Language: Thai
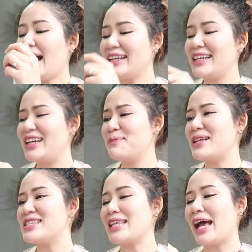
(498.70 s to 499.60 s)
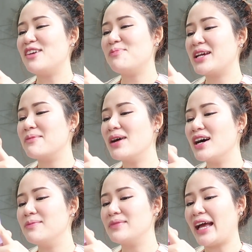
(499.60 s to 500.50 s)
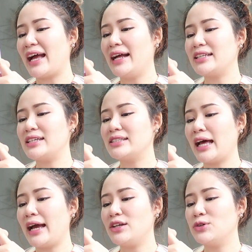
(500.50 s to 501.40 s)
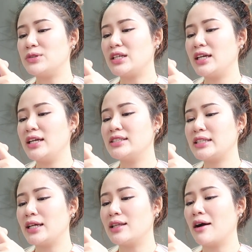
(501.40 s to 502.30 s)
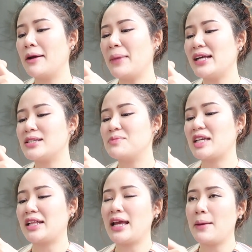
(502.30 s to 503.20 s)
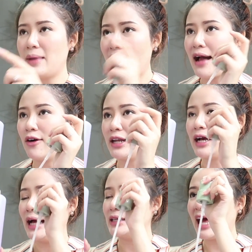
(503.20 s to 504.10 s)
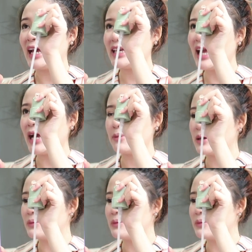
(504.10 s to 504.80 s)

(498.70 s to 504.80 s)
อันนี้เป็นไซส์บิ๊กเบิ้มนะอันนี้ไซส์อยู่ที่ 487 ml นะคะไซส์ใหญ่